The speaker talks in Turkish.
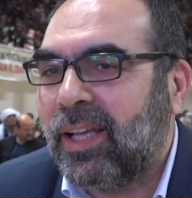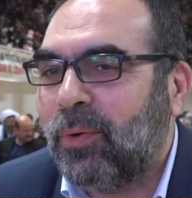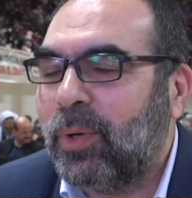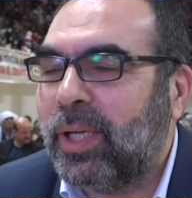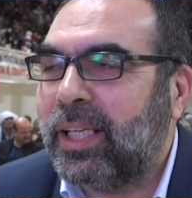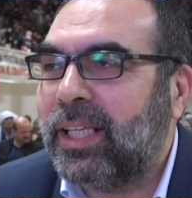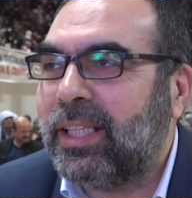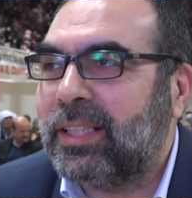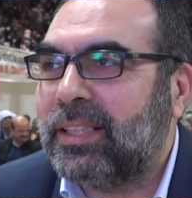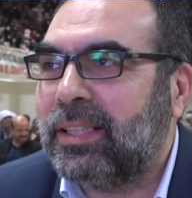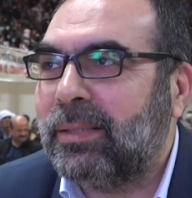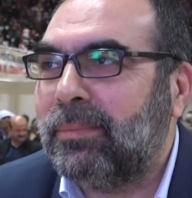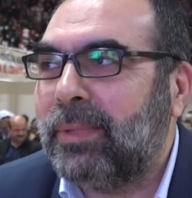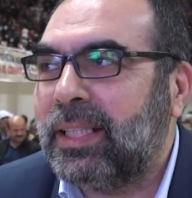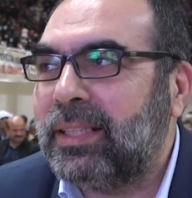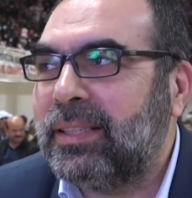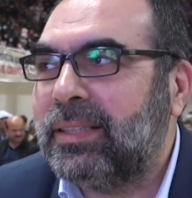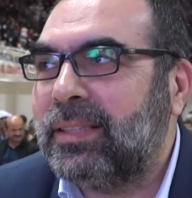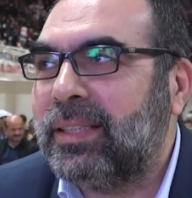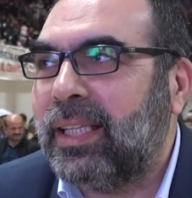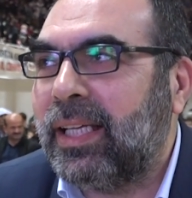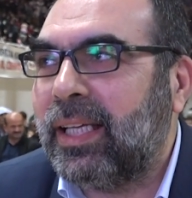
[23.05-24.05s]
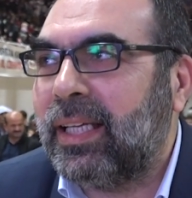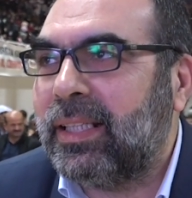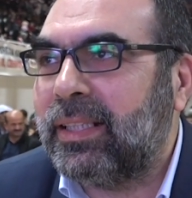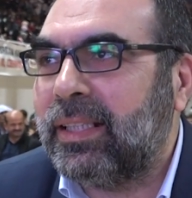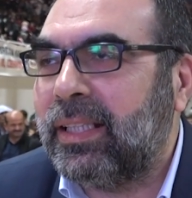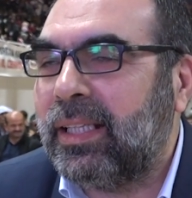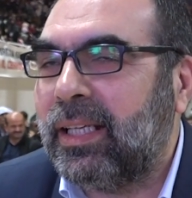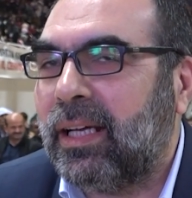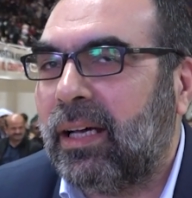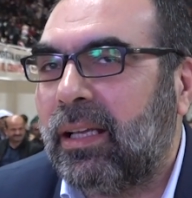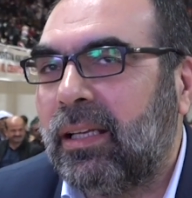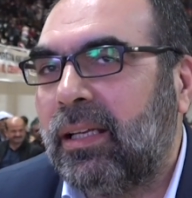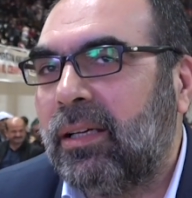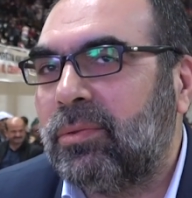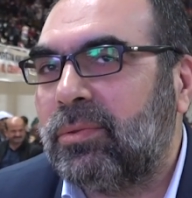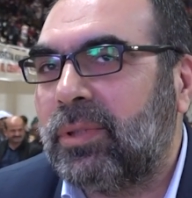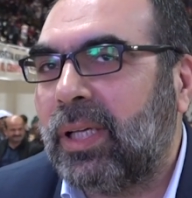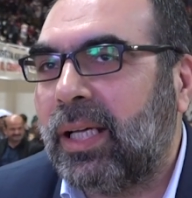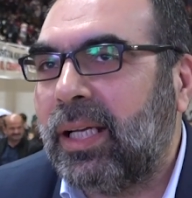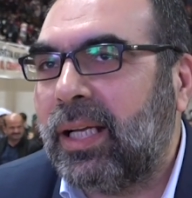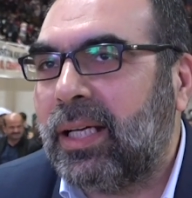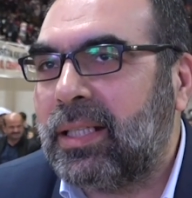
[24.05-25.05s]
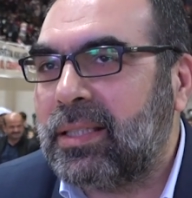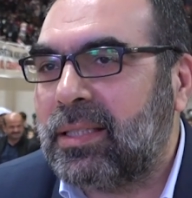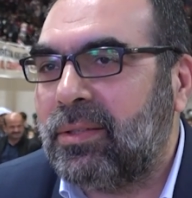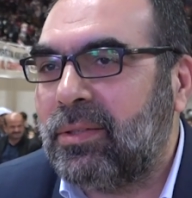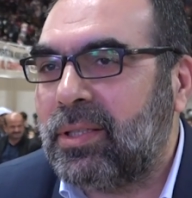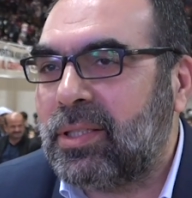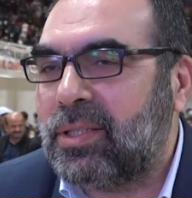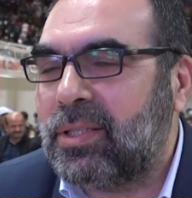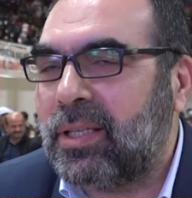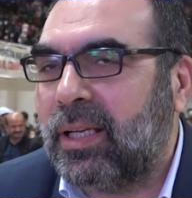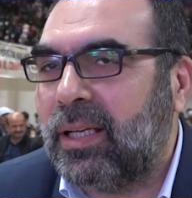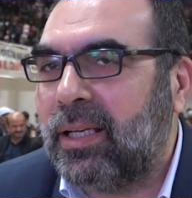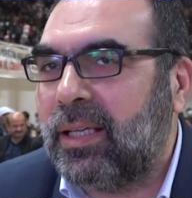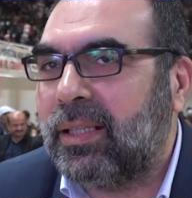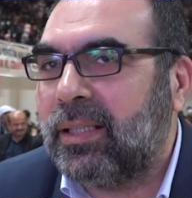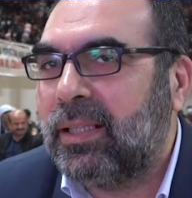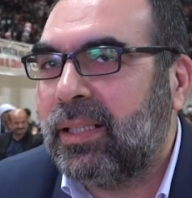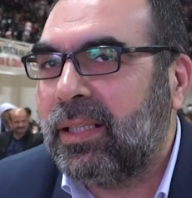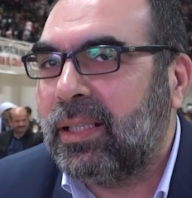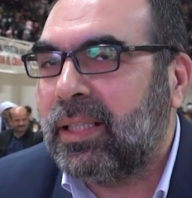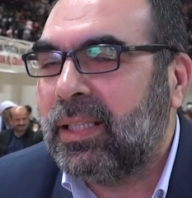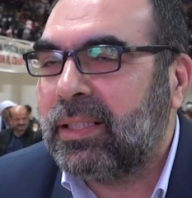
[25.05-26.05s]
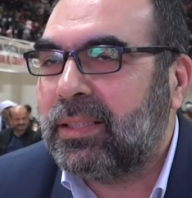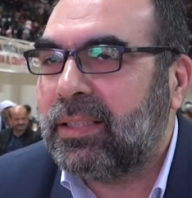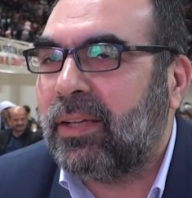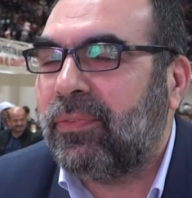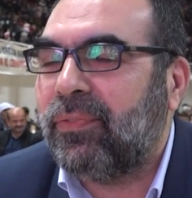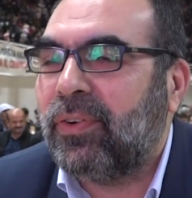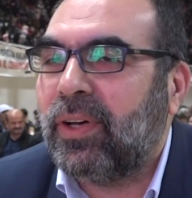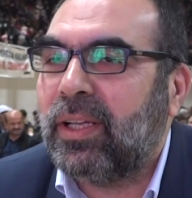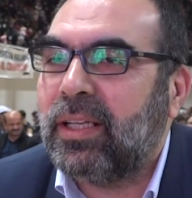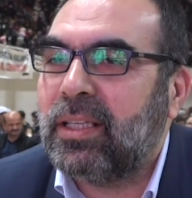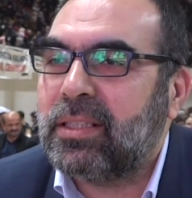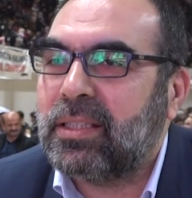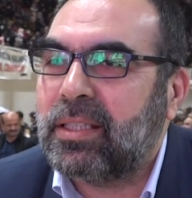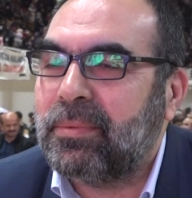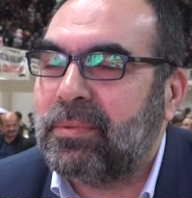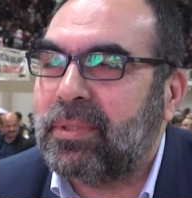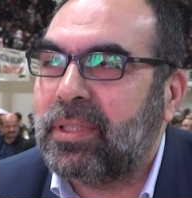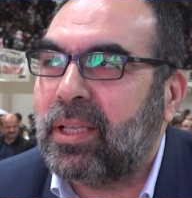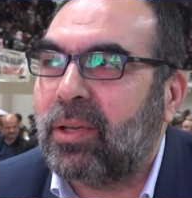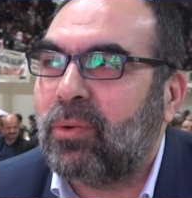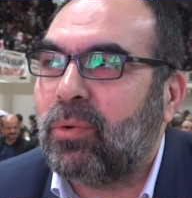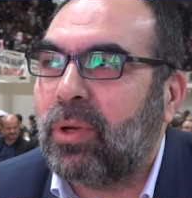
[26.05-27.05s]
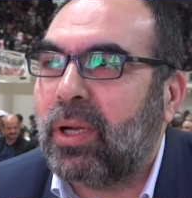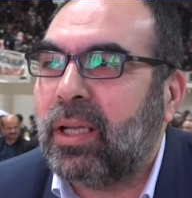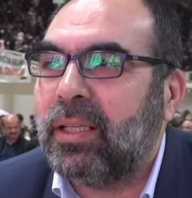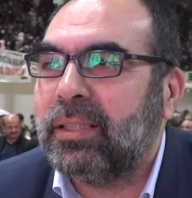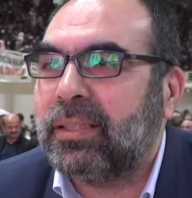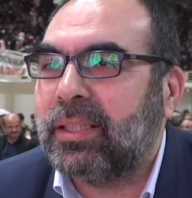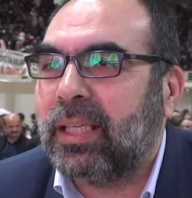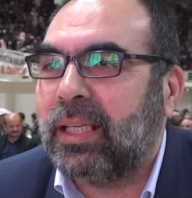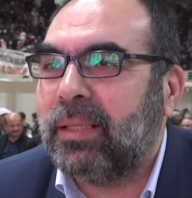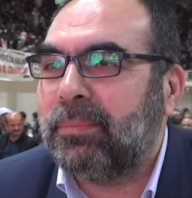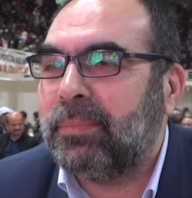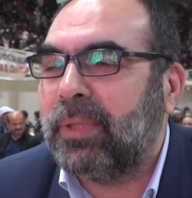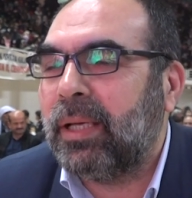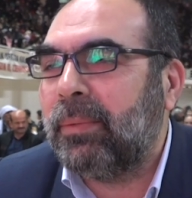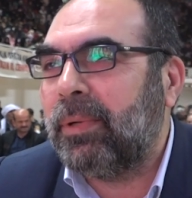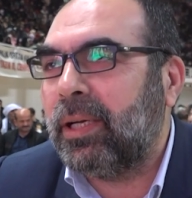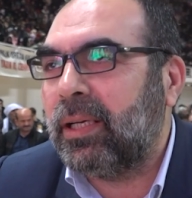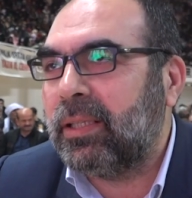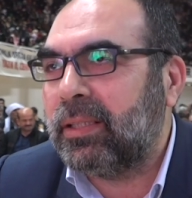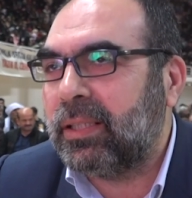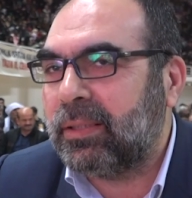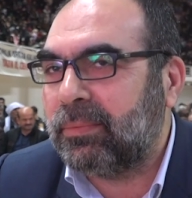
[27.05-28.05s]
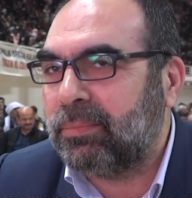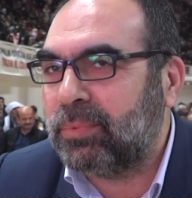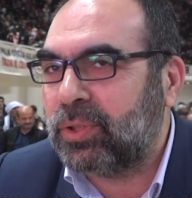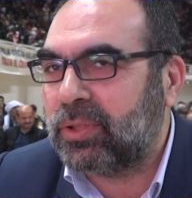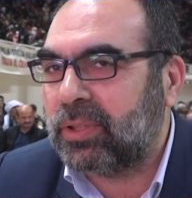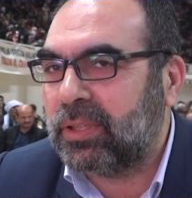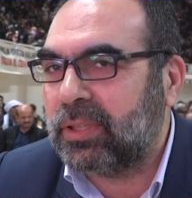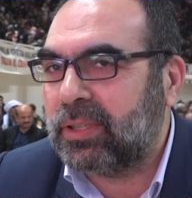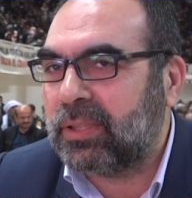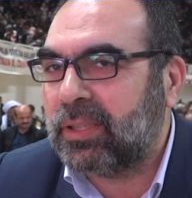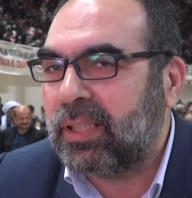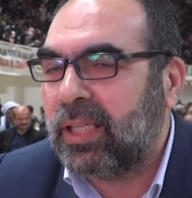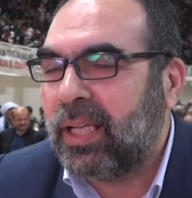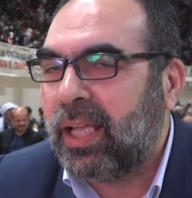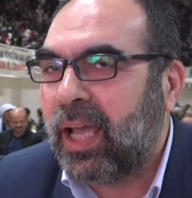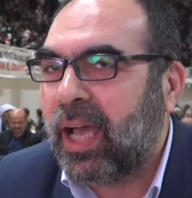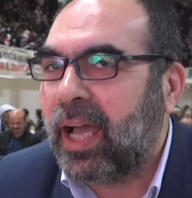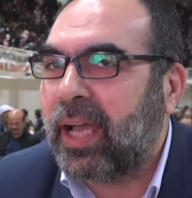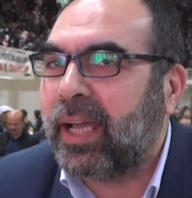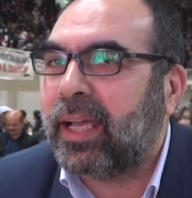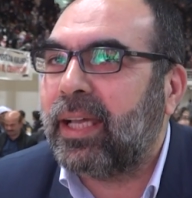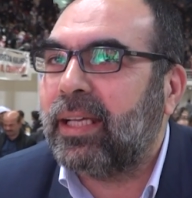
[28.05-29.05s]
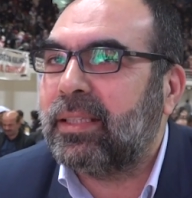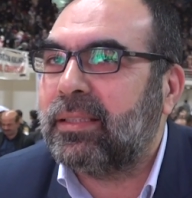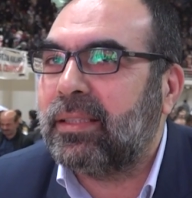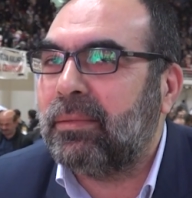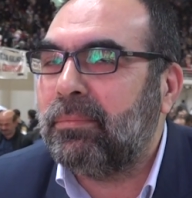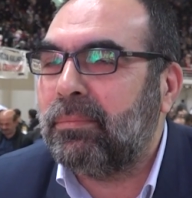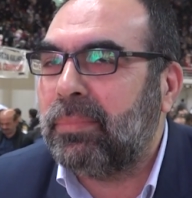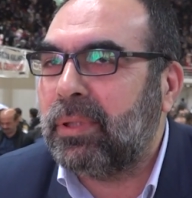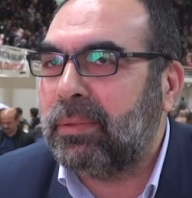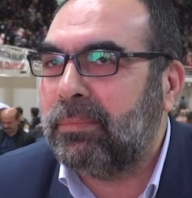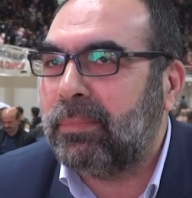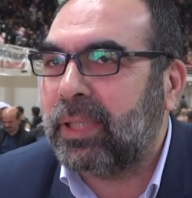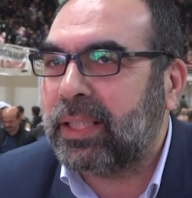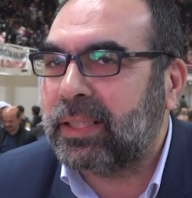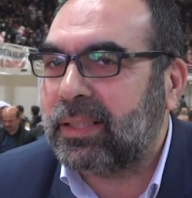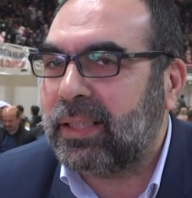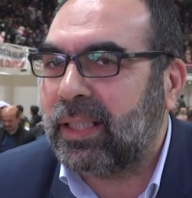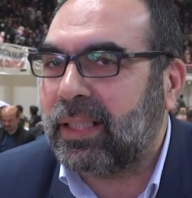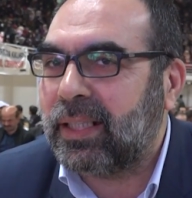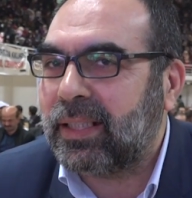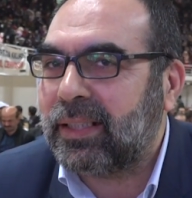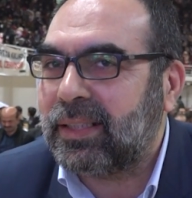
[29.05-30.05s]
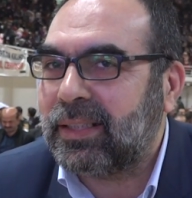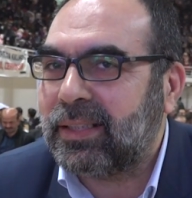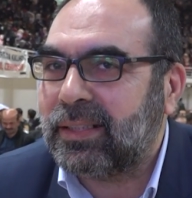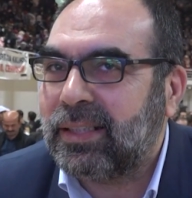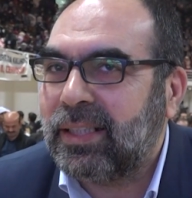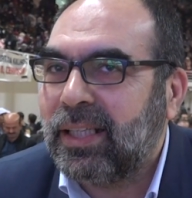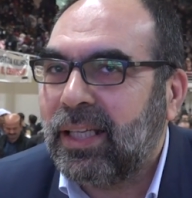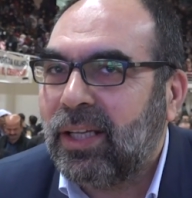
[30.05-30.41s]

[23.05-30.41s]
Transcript: Ve yetimlerin değerini Allahu Teala Azze ve Celle defalarca bizde Kur'an-ı Kerim'de beyan etmiştir. Hakikaten bilmek gerekir.